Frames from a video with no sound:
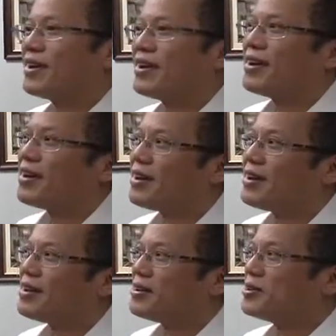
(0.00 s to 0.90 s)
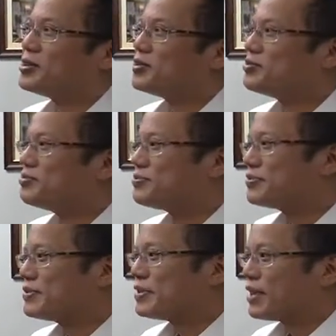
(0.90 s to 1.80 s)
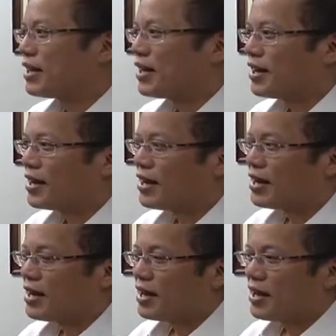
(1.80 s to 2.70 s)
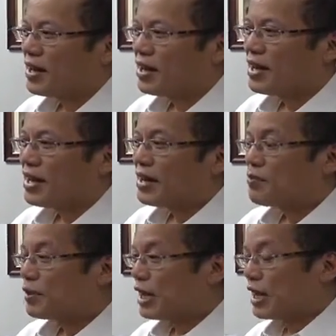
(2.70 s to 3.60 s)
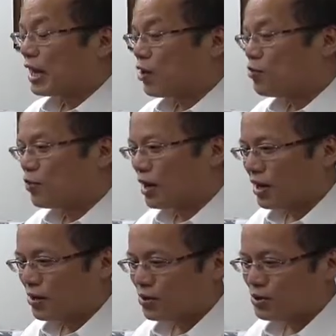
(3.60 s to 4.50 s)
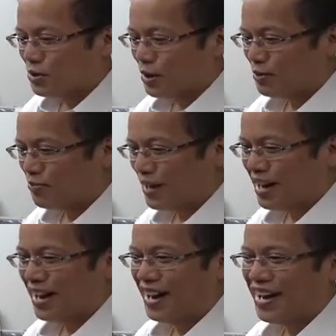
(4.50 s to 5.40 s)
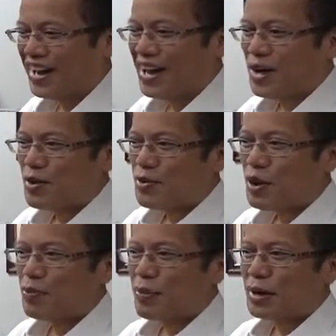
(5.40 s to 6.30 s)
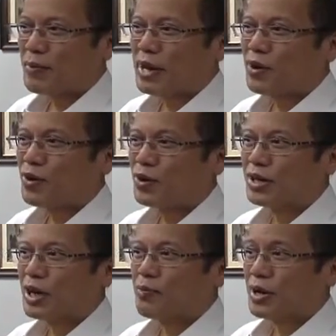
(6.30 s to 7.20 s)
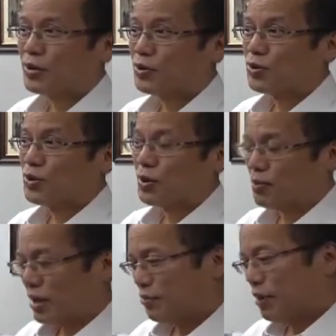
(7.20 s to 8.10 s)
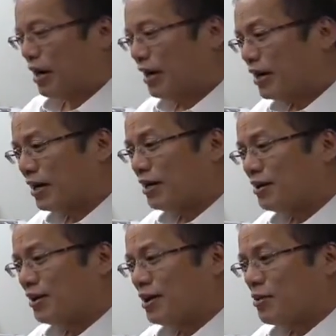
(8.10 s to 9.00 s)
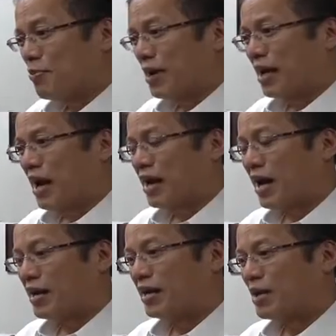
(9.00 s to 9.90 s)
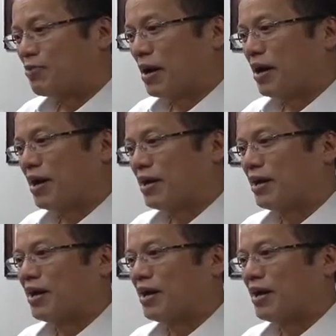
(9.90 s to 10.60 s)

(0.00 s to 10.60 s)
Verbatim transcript: siya sa Sunday and Thursday, uh, Tuesday. Titignan ko muna ng gusto para yung pag may nag-holiday, may natutuwa mga mag-aaral, may nagagalit na mga